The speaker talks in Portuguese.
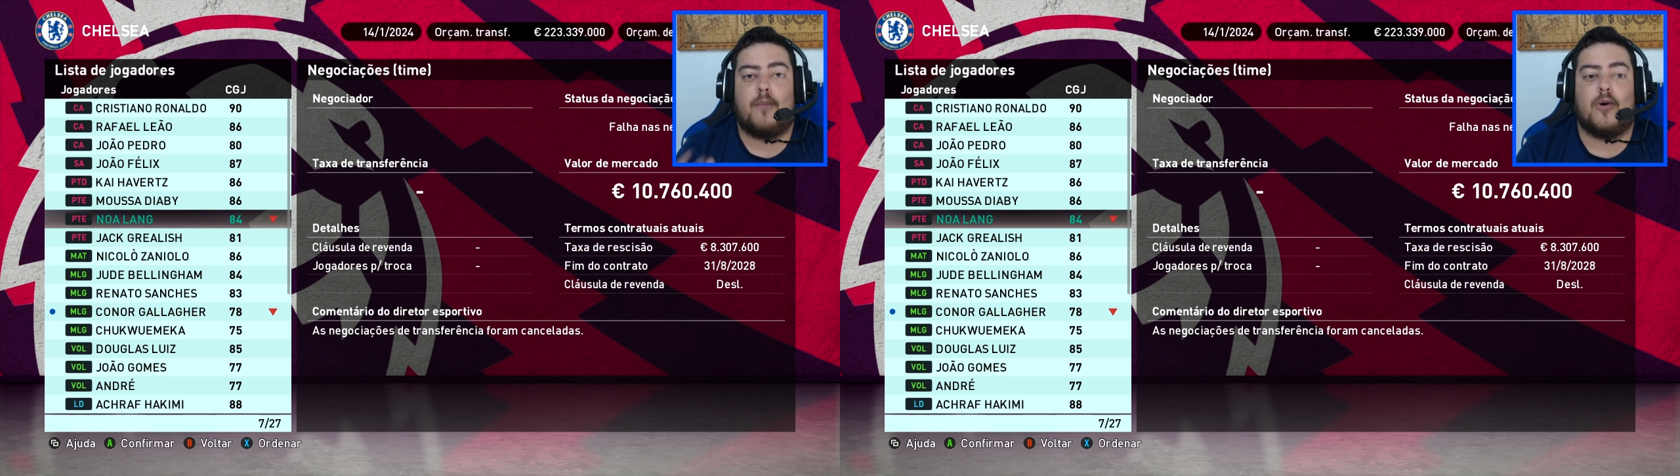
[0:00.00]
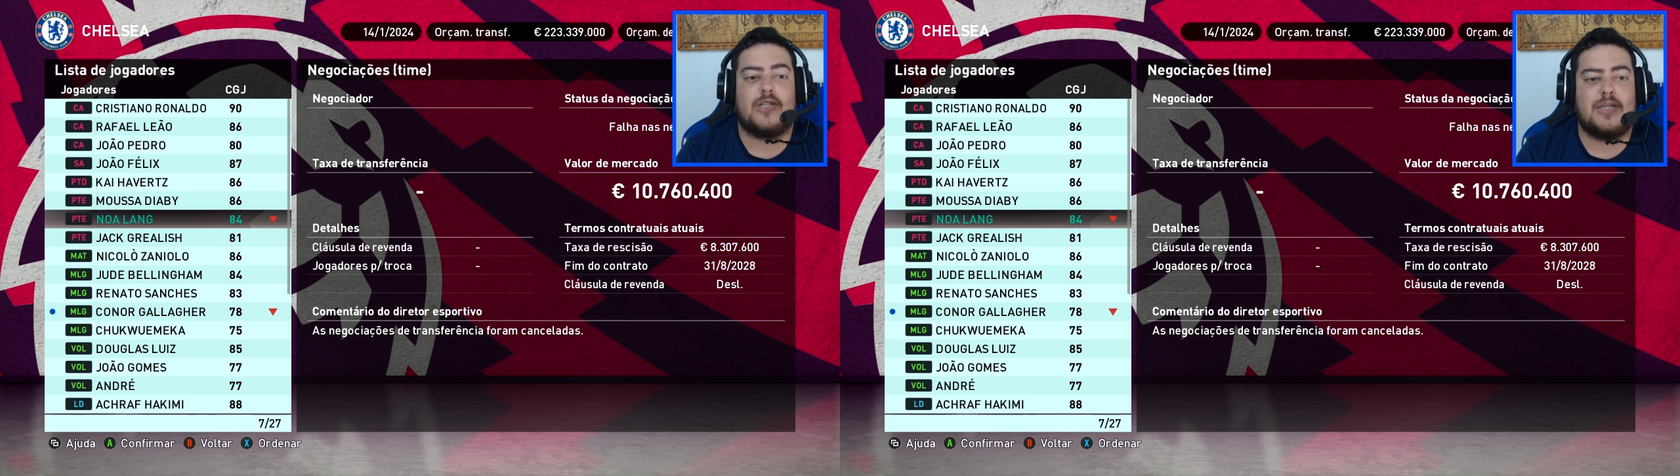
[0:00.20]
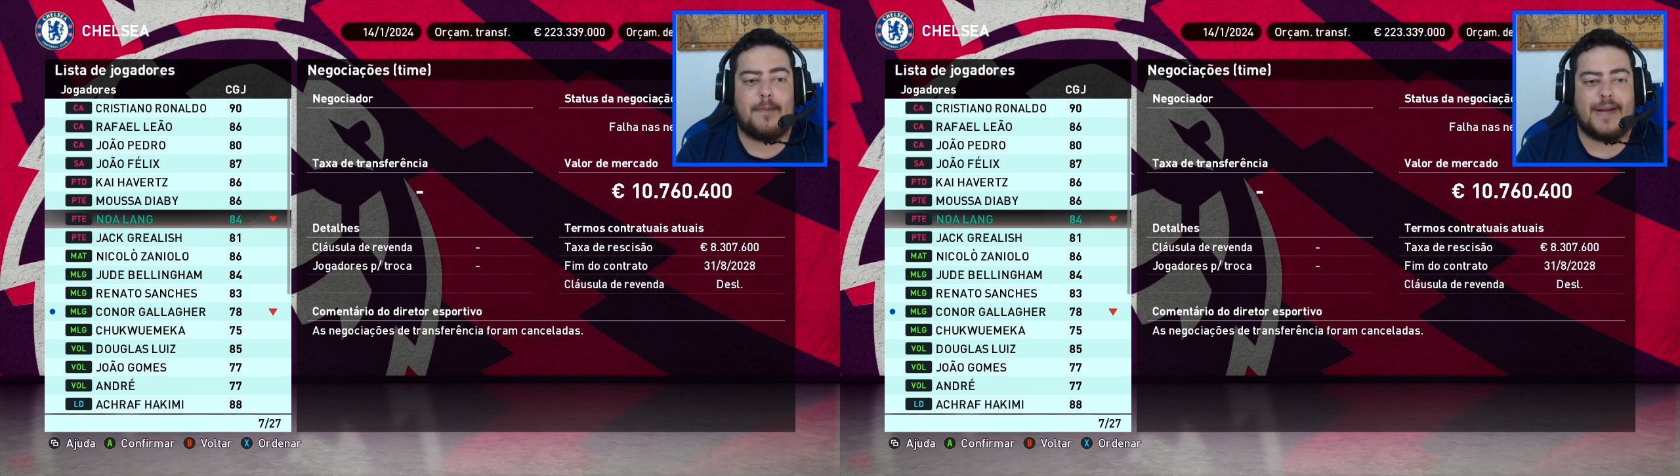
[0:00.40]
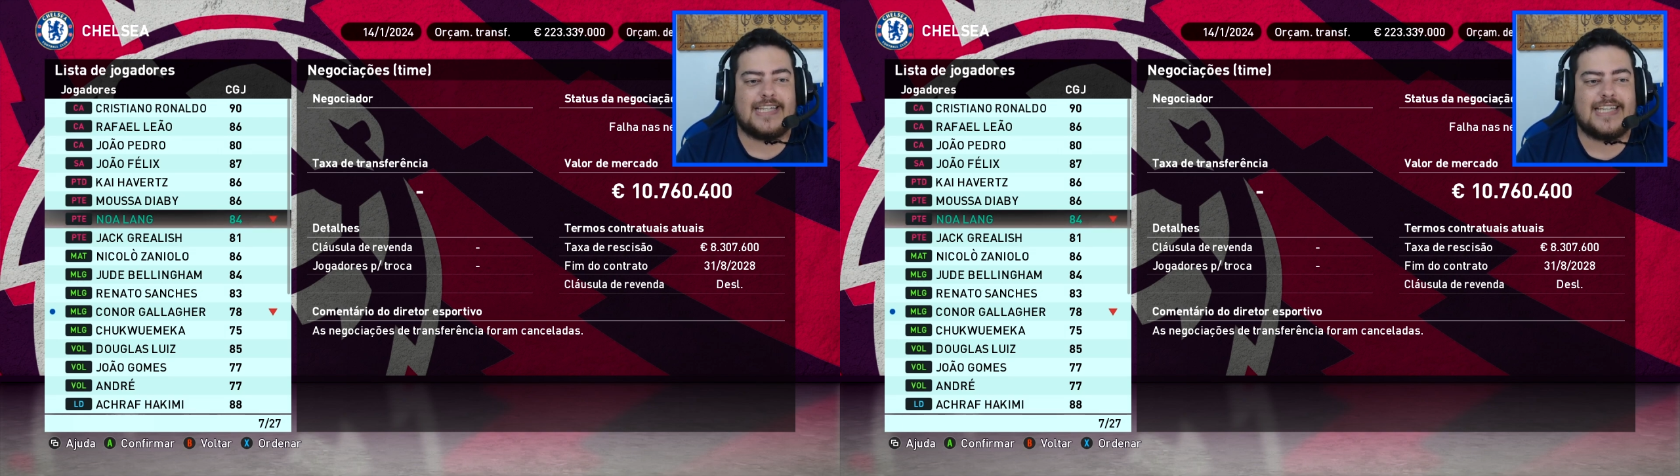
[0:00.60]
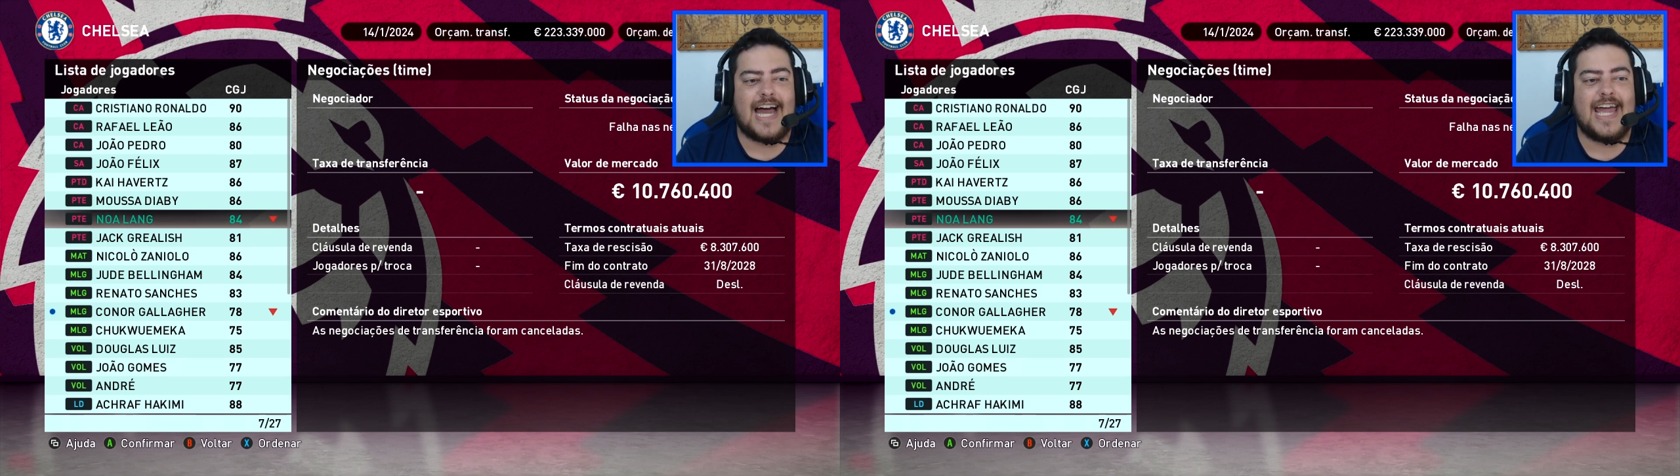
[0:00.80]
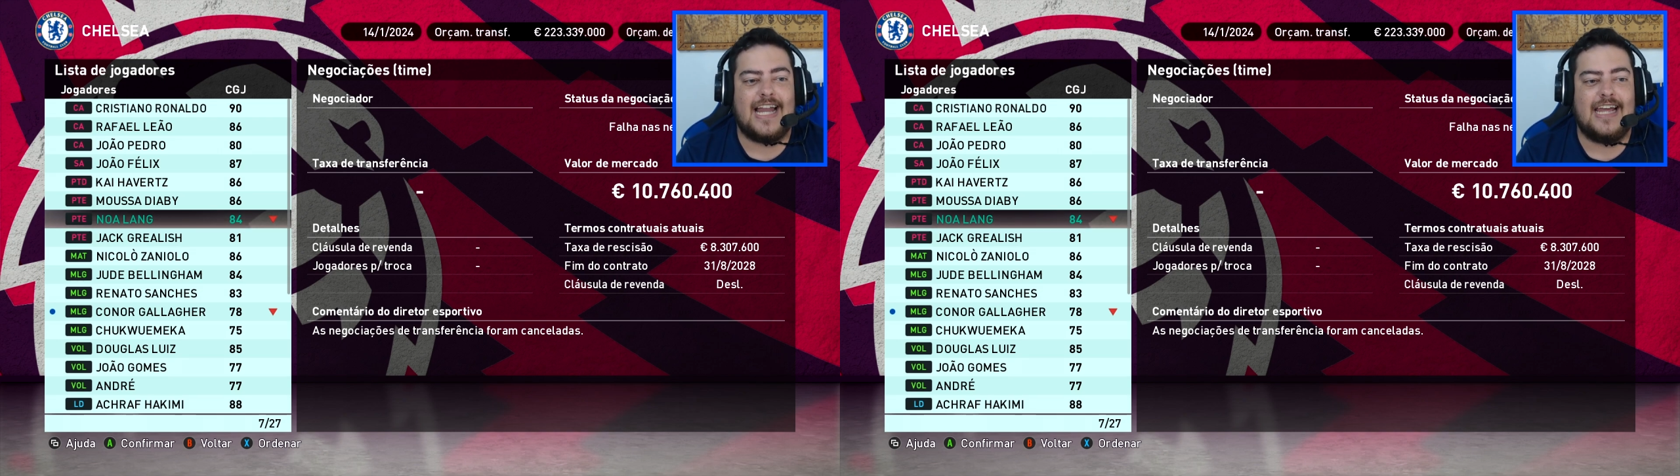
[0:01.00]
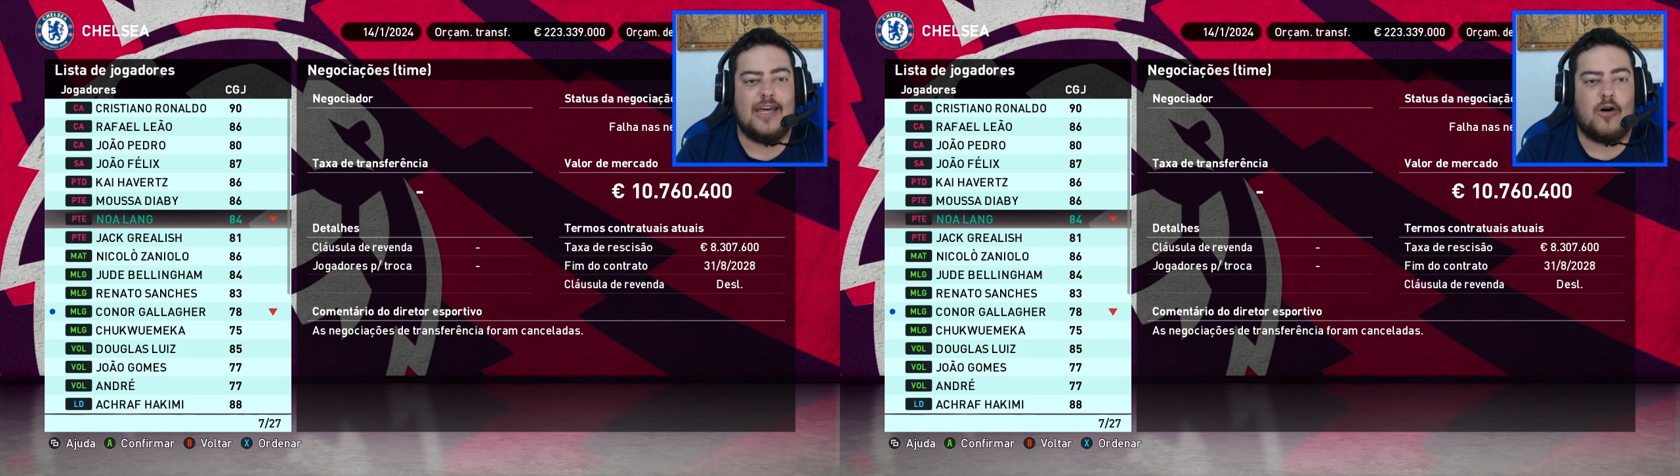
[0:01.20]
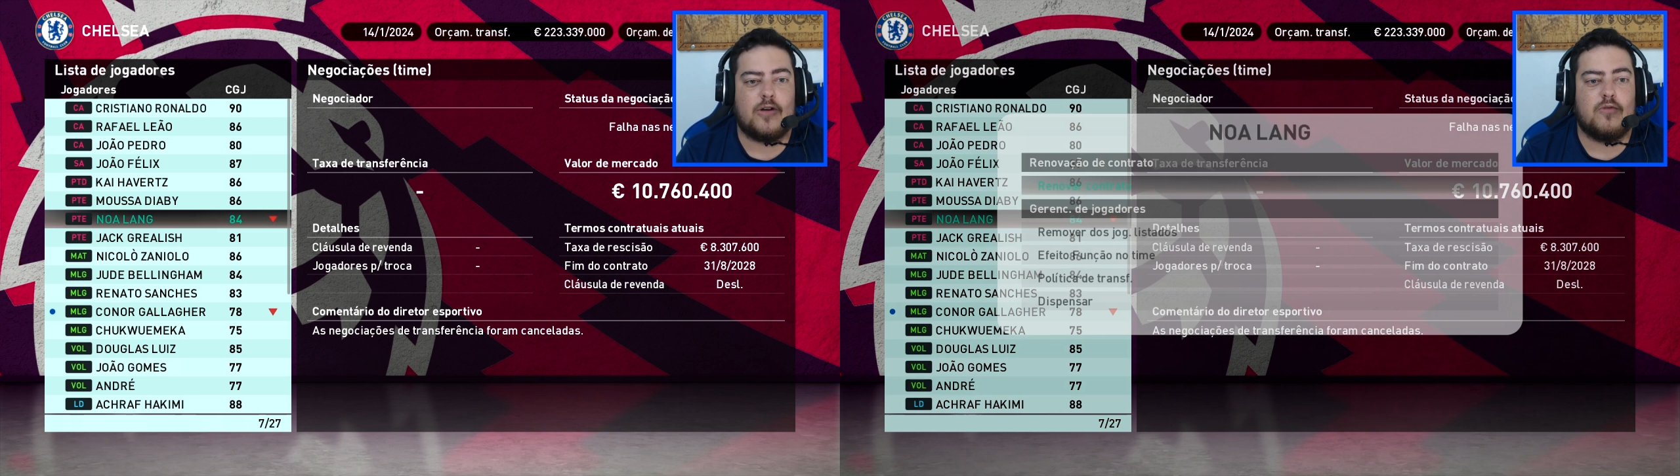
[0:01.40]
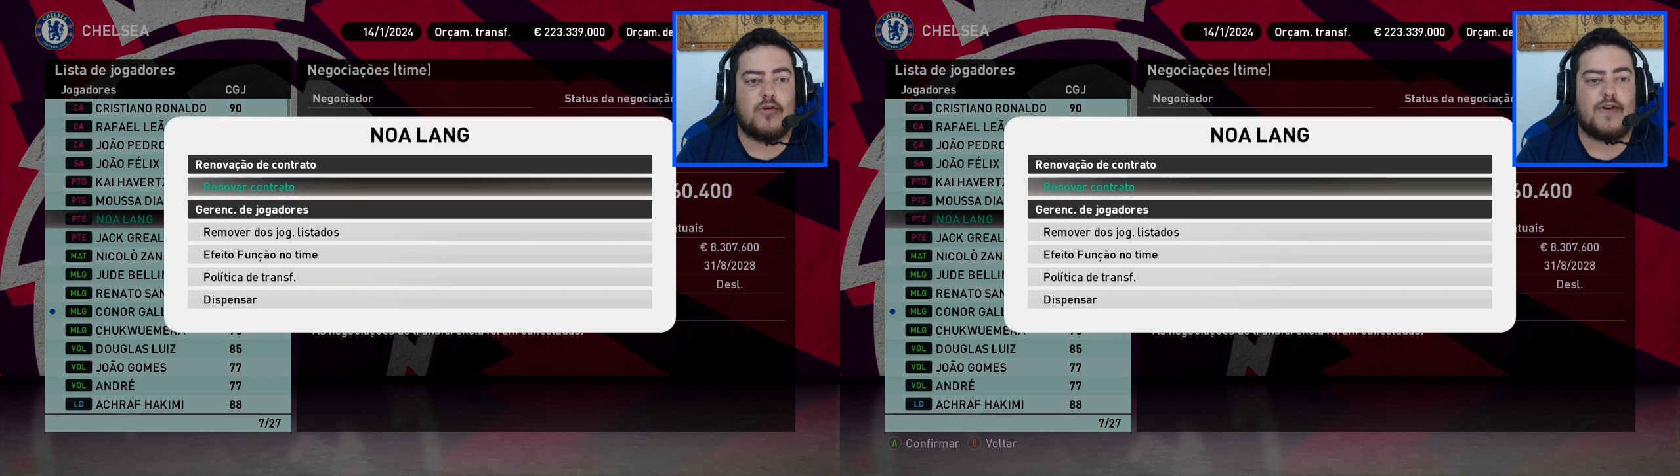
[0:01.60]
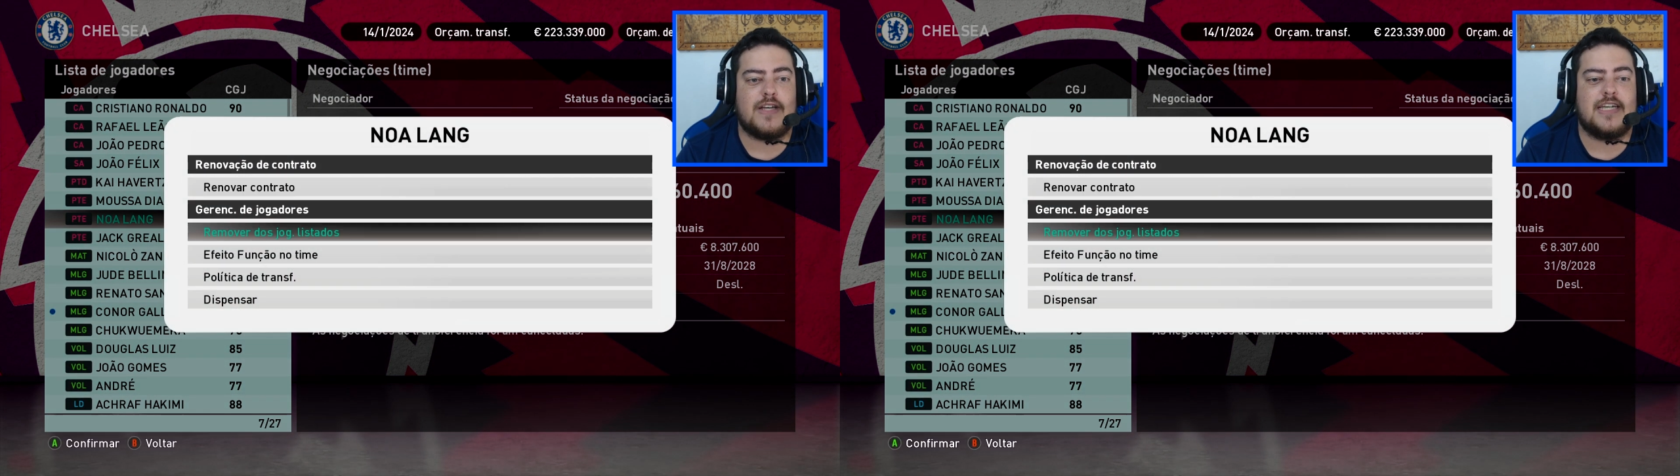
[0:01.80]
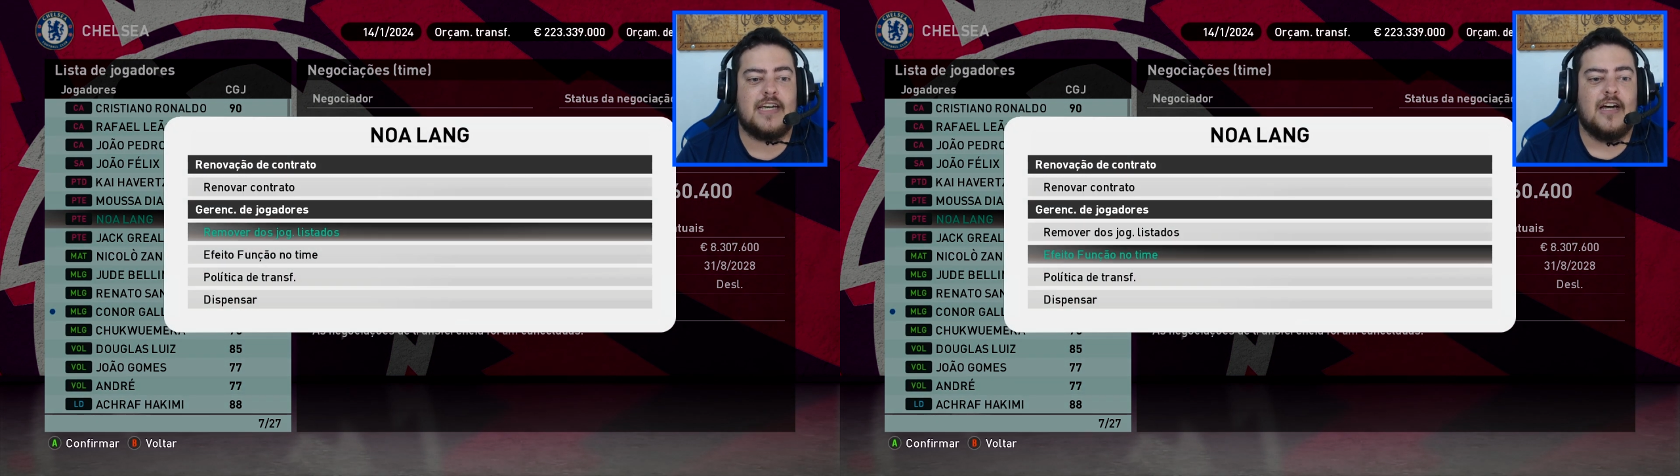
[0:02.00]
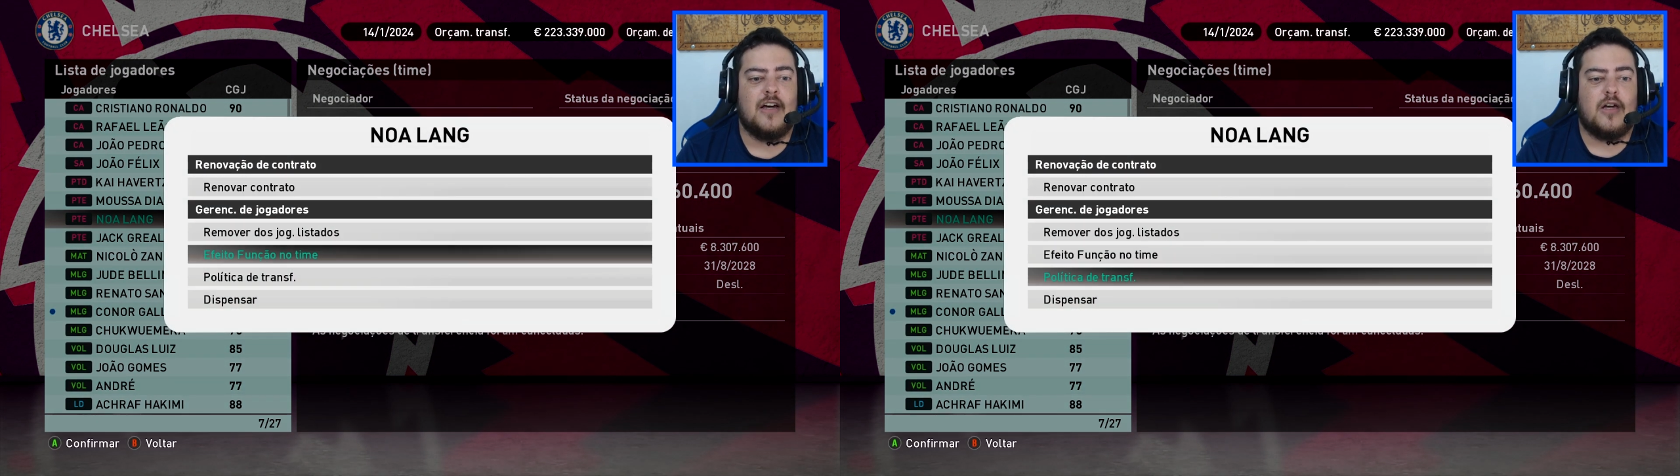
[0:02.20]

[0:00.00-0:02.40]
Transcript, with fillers: Eu posso emprestar ele, e é o que eu vou fazer.